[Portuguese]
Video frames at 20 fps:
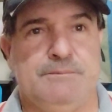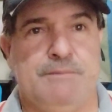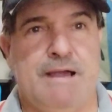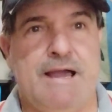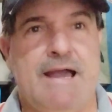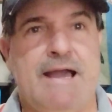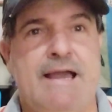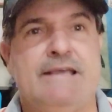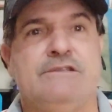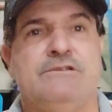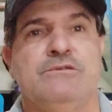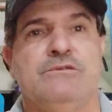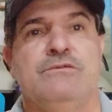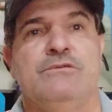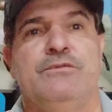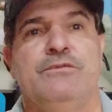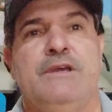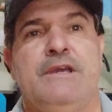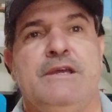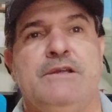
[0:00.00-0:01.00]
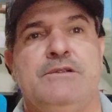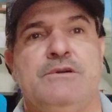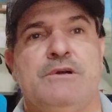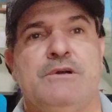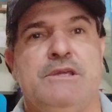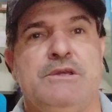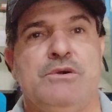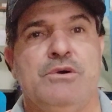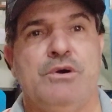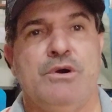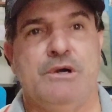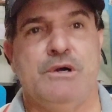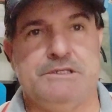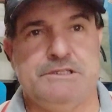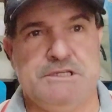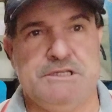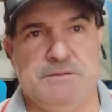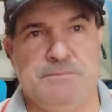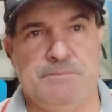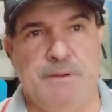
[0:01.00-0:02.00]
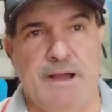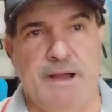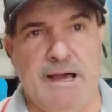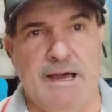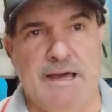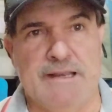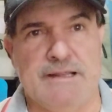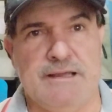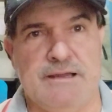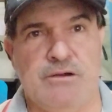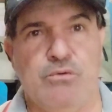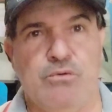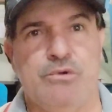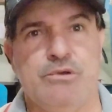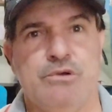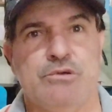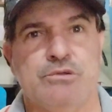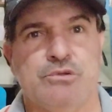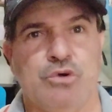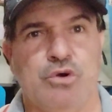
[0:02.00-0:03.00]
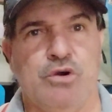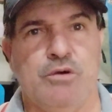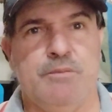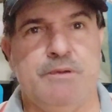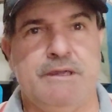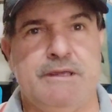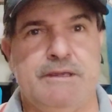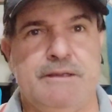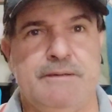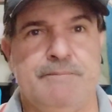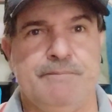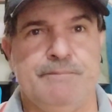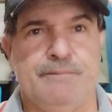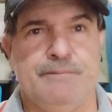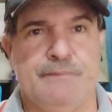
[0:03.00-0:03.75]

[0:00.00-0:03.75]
mais um vídeo aqui hoje para o YouTube.